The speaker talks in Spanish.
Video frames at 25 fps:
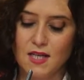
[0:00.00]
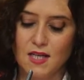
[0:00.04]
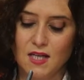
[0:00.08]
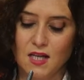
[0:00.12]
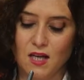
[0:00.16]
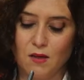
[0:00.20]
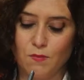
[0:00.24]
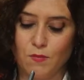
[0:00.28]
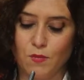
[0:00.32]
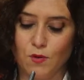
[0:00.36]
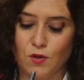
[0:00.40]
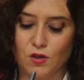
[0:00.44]

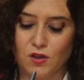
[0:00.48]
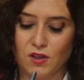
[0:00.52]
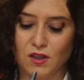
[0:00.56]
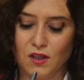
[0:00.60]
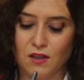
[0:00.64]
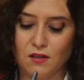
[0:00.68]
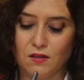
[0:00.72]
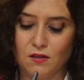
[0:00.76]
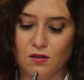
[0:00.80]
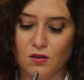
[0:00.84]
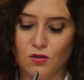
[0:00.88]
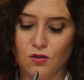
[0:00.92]
y por
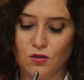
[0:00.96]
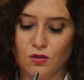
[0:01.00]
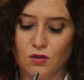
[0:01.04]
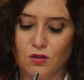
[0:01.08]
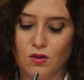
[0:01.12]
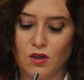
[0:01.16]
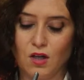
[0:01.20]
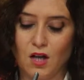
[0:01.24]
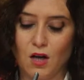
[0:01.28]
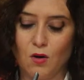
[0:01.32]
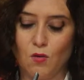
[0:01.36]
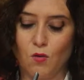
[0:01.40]

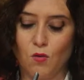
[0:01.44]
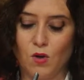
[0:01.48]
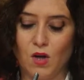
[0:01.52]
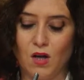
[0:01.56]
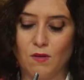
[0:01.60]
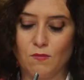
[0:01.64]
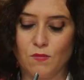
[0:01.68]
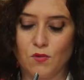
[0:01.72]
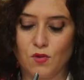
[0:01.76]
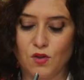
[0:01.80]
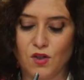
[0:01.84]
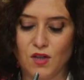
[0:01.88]
tanto
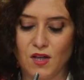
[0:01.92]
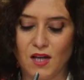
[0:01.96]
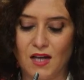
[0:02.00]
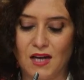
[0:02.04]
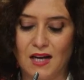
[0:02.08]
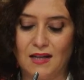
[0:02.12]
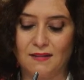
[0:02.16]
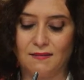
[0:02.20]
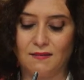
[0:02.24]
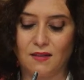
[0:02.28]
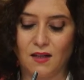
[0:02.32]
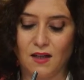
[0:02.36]
calculamos que
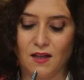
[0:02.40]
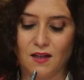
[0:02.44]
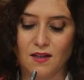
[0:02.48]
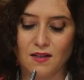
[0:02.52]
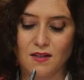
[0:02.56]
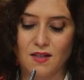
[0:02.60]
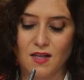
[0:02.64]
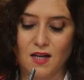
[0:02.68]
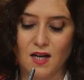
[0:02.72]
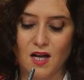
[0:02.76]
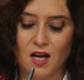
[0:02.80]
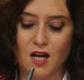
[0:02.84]
la entrega
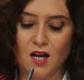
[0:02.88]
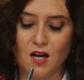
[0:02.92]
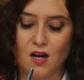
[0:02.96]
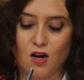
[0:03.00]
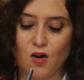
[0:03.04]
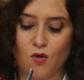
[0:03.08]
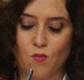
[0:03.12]
será,